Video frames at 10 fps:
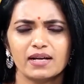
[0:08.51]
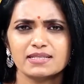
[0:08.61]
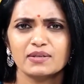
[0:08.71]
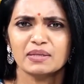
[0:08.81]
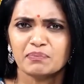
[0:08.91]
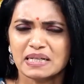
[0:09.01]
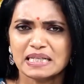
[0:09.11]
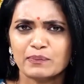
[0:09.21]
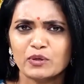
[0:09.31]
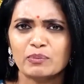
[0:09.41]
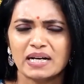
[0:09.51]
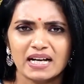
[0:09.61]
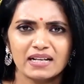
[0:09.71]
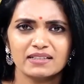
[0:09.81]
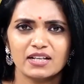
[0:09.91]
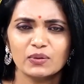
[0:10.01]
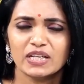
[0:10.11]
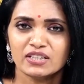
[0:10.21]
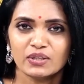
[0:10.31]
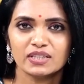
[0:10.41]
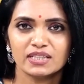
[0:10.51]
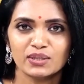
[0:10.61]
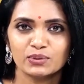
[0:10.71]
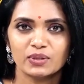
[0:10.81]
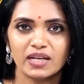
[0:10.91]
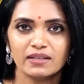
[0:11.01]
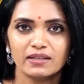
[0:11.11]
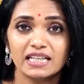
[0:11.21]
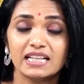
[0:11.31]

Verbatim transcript: అసలు ఇప్పటికిప్పుడు బంగారం ధరలు ఎందుకింత తగ్గుతున్నాయి